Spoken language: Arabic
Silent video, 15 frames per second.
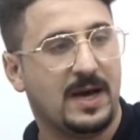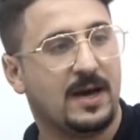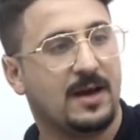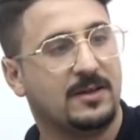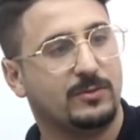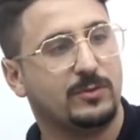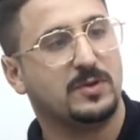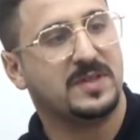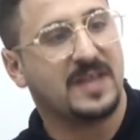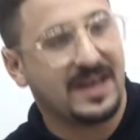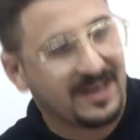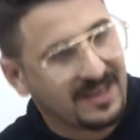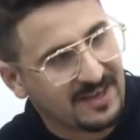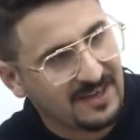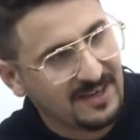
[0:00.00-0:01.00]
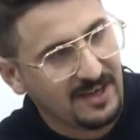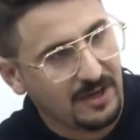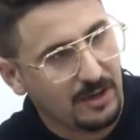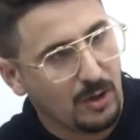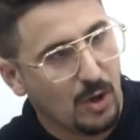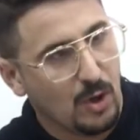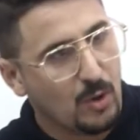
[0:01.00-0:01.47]
اخذوا
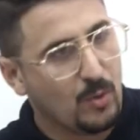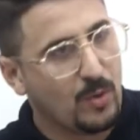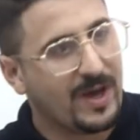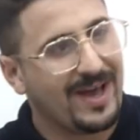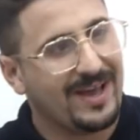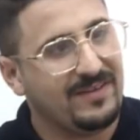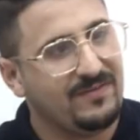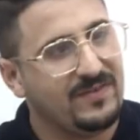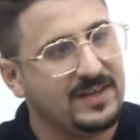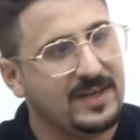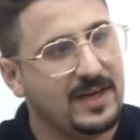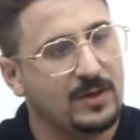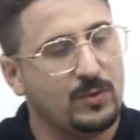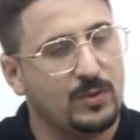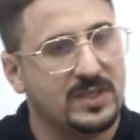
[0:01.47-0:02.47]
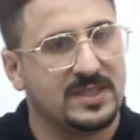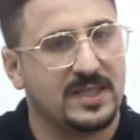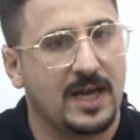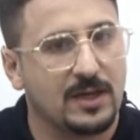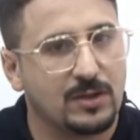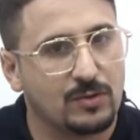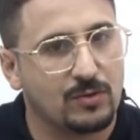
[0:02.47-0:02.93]
التلقيح وخايفين انه
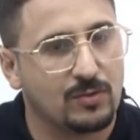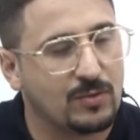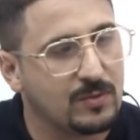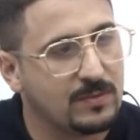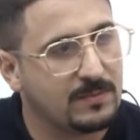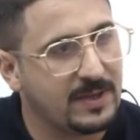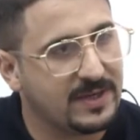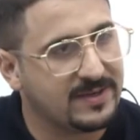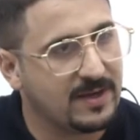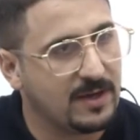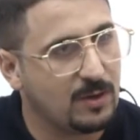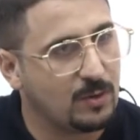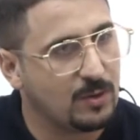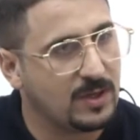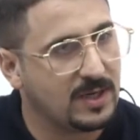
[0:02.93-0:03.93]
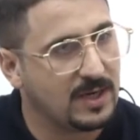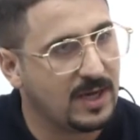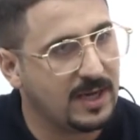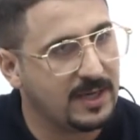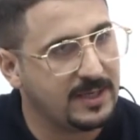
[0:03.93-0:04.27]
يتعرضوا مره اخرى